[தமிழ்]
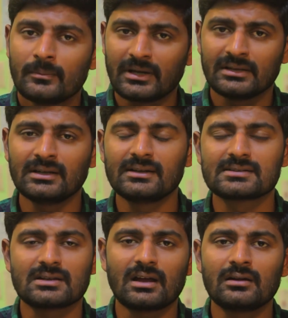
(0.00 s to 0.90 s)
பட் இந்த
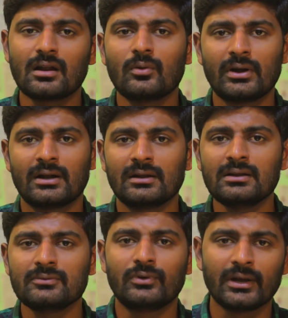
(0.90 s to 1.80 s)
டெஸ்ட்டில் அல்ட்ரா வைடான
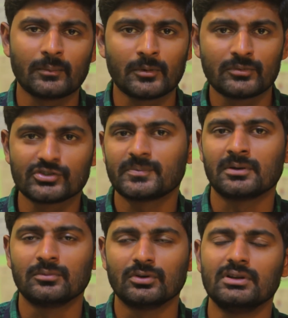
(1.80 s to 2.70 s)
ஃபோர்டின் எம்எம் யூஸ்
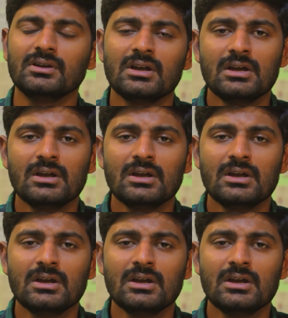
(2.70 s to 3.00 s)
பண்ணும்போது